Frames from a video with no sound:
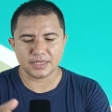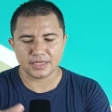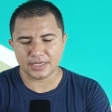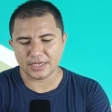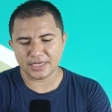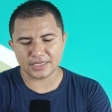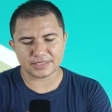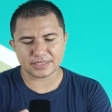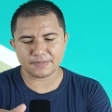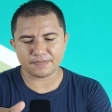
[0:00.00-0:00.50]

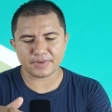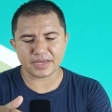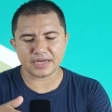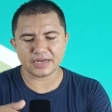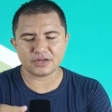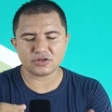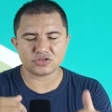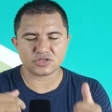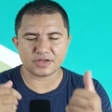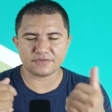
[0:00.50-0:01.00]
Esse
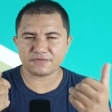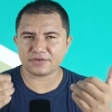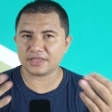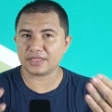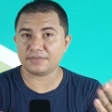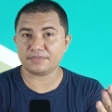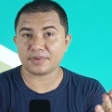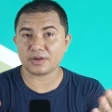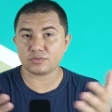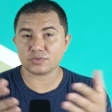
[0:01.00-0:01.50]
aparelho eu já
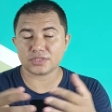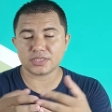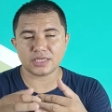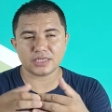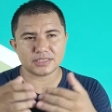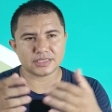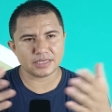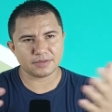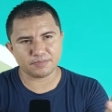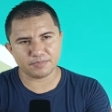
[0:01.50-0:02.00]
falei para
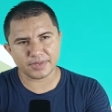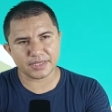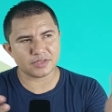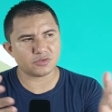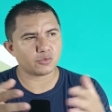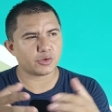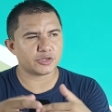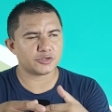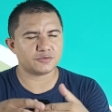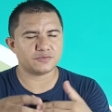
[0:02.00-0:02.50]
vocês,
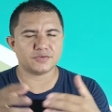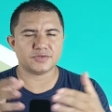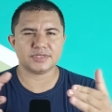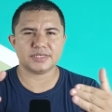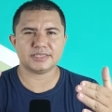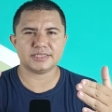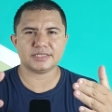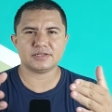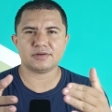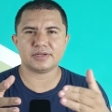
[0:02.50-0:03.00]
repito, acho que
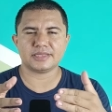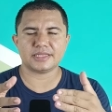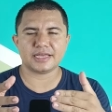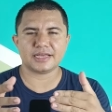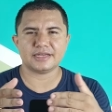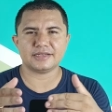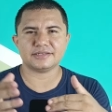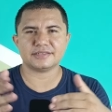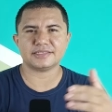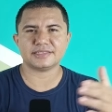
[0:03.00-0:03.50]
vocês estão
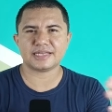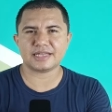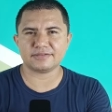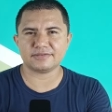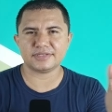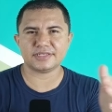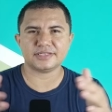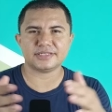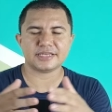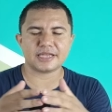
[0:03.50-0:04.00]
até
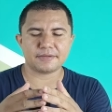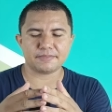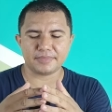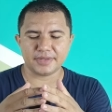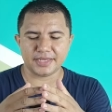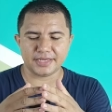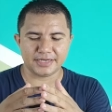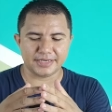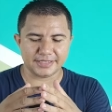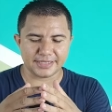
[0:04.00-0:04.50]
cansados de
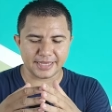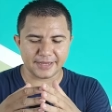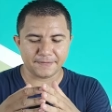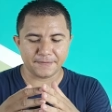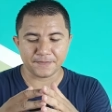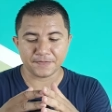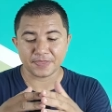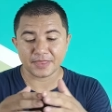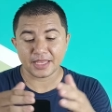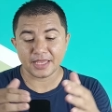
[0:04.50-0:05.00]
saberem, né?
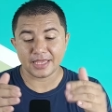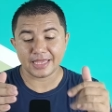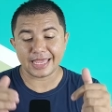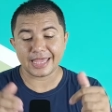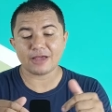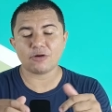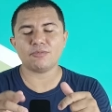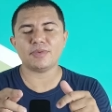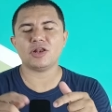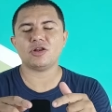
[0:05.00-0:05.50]

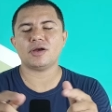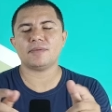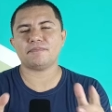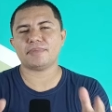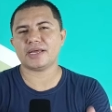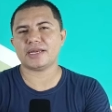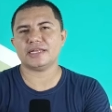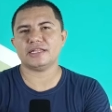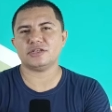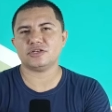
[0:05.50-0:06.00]
É o melhor
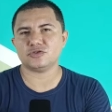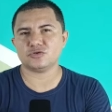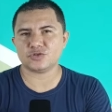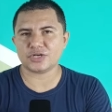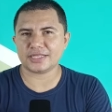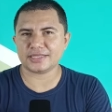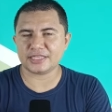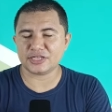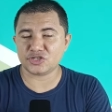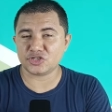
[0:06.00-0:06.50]
aparelho que eu
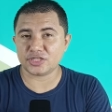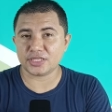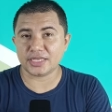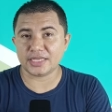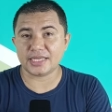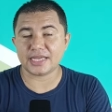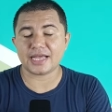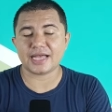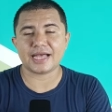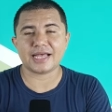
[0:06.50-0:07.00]
já
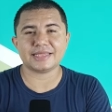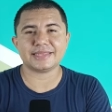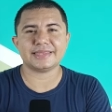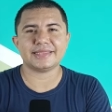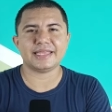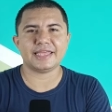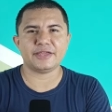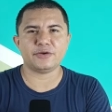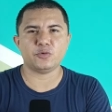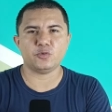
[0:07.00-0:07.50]
testei
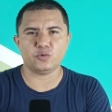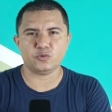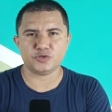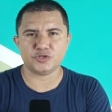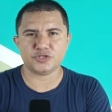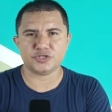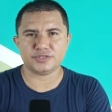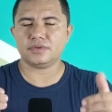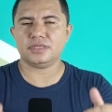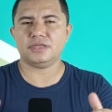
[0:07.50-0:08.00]
até
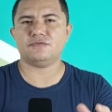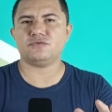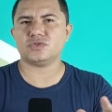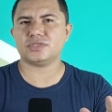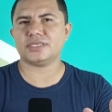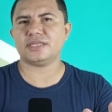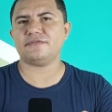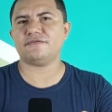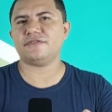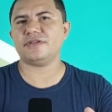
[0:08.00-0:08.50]
hoje. E
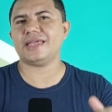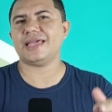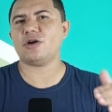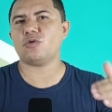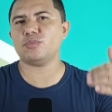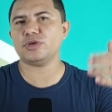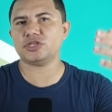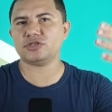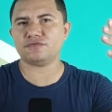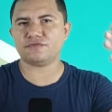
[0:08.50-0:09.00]
você vê
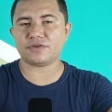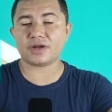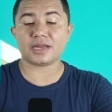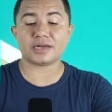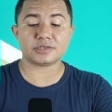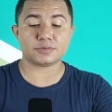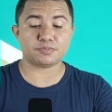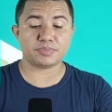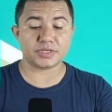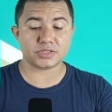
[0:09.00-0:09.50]
realmente
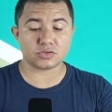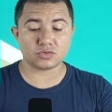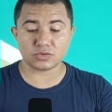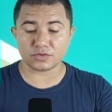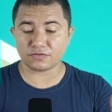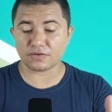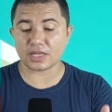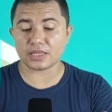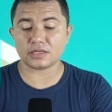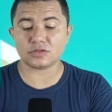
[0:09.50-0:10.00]
várias
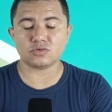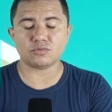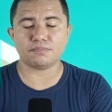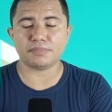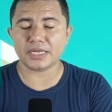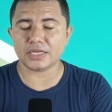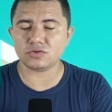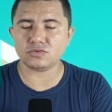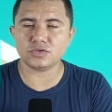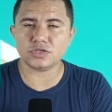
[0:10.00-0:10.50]
pessoas falando
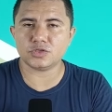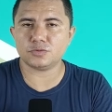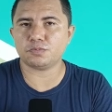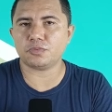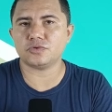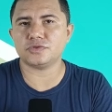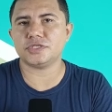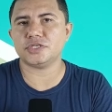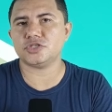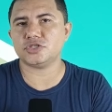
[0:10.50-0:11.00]
bem do
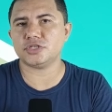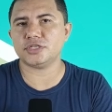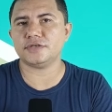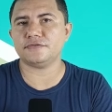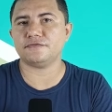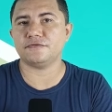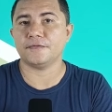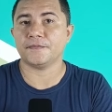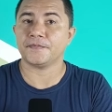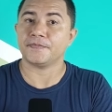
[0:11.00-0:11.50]

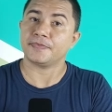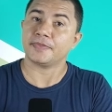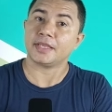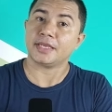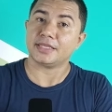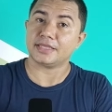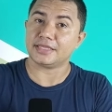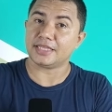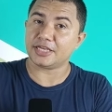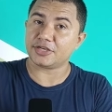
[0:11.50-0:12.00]
dispositivo.
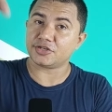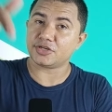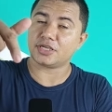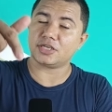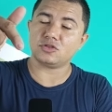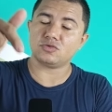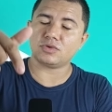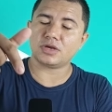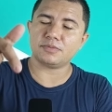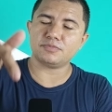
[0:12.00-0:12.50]
Deixa
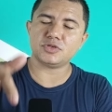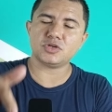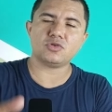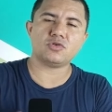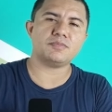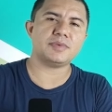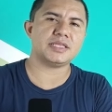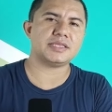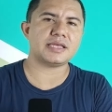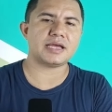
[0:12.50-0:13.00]
aqui no campo de
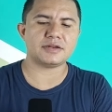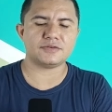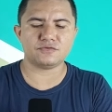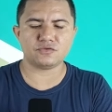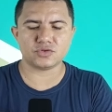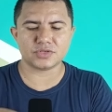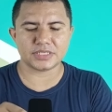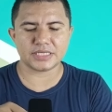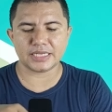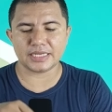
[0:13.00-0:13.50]
comentários
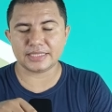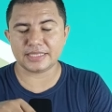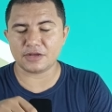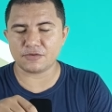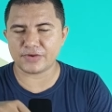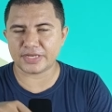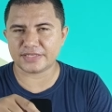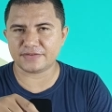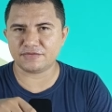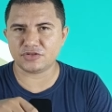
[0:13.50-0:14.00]
você que
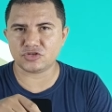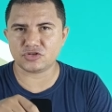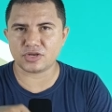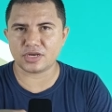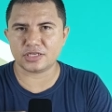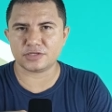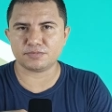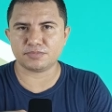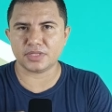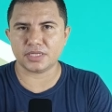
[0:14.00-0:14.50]
tem um
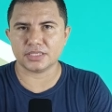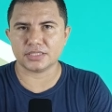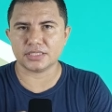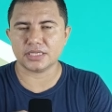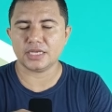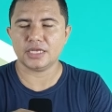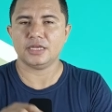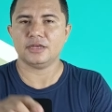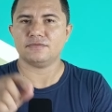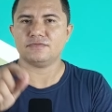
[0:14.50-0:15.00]
S23 Plus.